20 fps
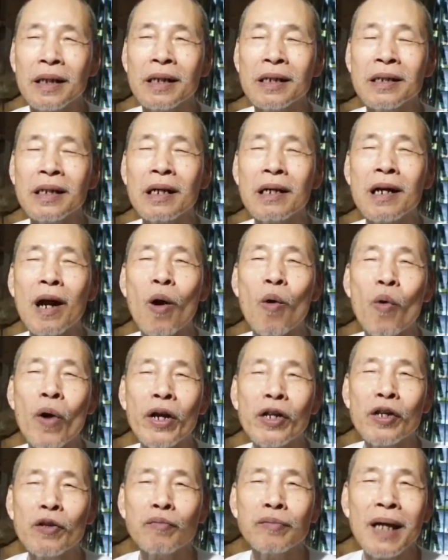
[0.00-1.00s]
cái sự cầu
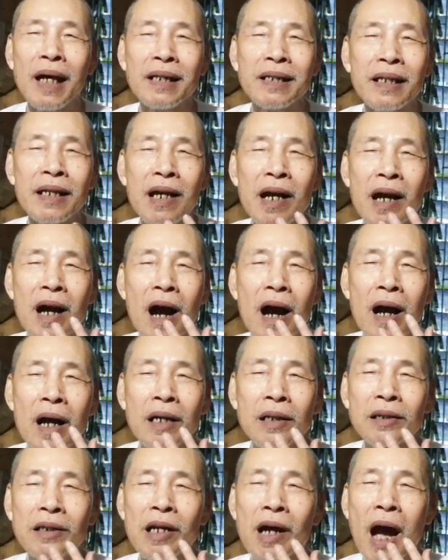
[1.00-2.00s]
nguyện chúng ta sẽ
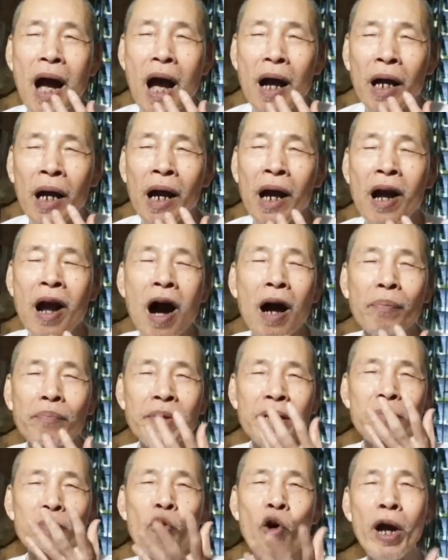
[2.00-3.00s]
sẽ khế hợp
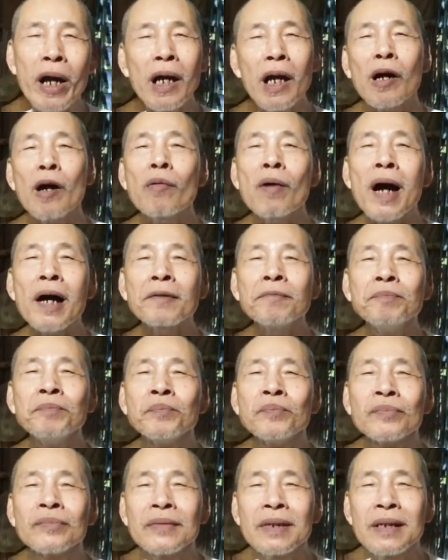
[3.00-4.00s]
với quyền lực của phật
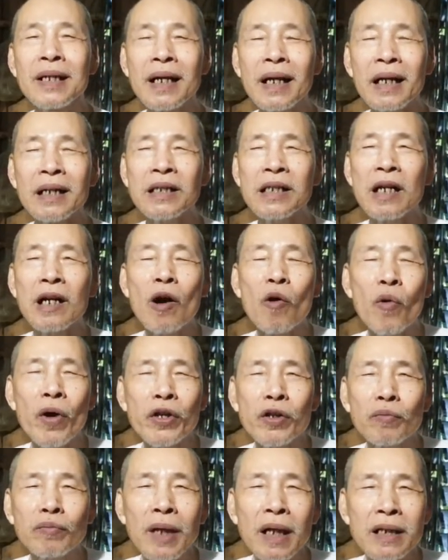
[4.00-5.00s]
và cái yeah. Dạ. sự cầu
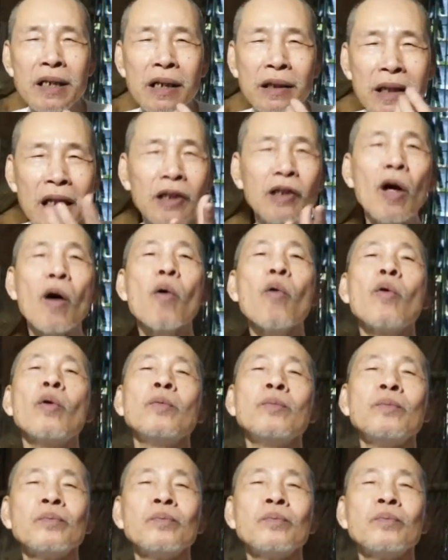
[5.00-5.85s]
nguyện chúng ta sẽ thâm độ